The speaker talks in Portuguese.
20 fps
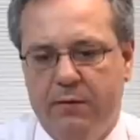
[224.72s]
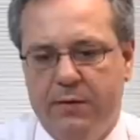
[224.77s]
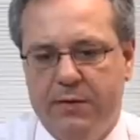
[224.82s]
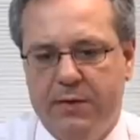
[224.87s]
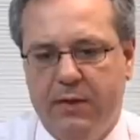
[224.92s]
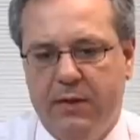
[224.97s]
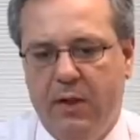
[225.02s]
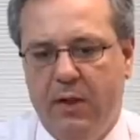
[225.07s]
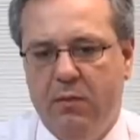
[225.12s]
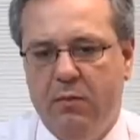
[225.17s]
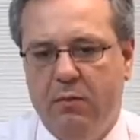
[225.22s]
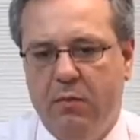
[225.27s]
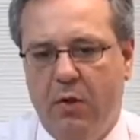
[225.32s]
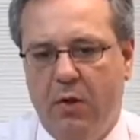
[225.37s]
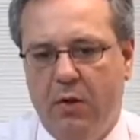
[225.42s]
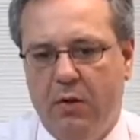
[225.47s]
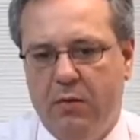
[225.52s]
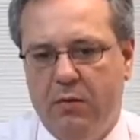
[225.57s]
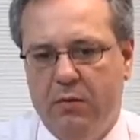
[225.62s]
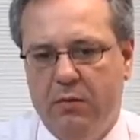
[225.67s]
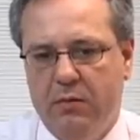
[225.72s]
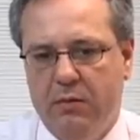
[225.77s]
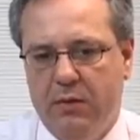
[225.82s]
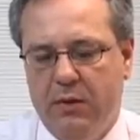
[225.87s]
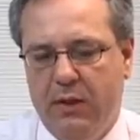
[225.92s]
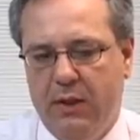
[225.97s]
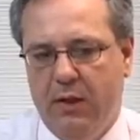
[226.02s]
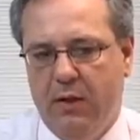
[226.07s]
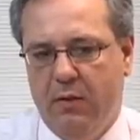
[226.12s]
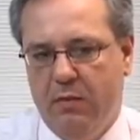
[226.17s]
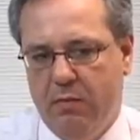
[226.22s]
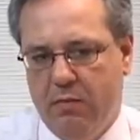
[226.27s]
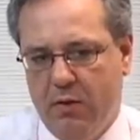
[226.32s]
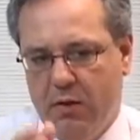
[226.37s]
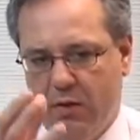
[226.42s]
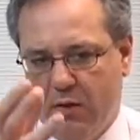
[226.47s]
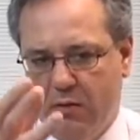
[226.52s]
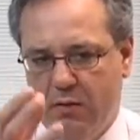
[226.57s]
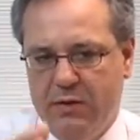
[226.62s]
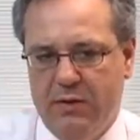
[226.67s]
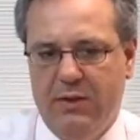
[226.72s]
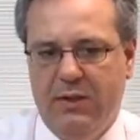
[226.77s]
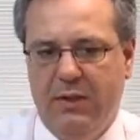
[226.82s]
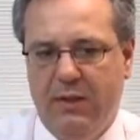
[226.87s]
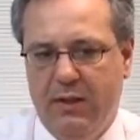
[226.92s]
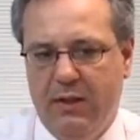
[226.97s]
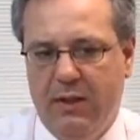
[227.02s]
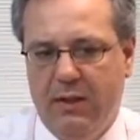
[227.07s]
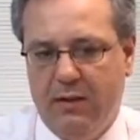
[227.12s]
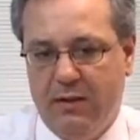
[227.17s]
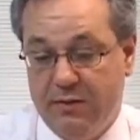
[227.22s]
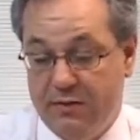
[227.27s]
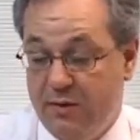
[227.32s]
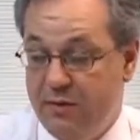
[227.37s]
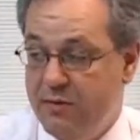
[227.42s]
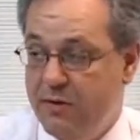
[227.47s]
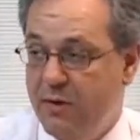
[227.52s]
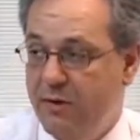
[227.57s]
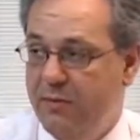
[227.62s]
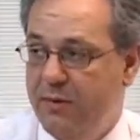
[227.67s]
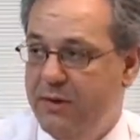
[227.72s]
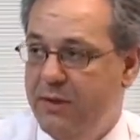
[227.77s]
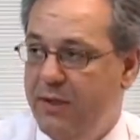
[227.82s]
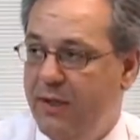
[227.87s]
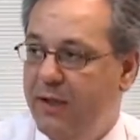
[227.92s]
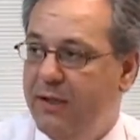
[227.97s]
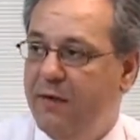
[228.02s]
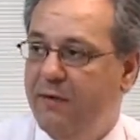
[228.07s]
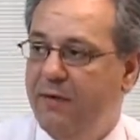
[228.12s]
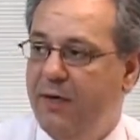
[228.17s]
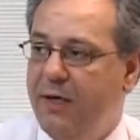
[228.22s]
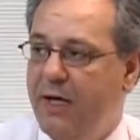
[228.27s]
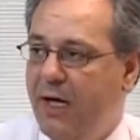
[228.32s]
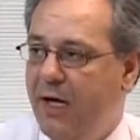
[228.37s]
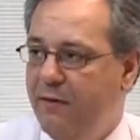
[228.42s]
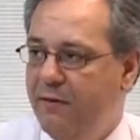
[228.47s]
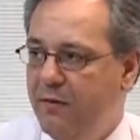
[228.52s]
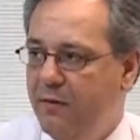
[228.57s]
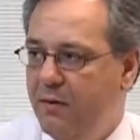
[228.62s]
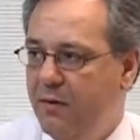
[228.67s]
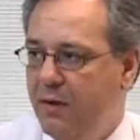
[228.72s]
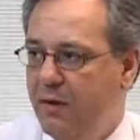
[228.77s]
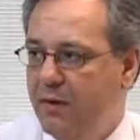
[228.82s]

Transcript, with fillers: Você tem um bloco que é o bloco de que a gente chama de renda variável,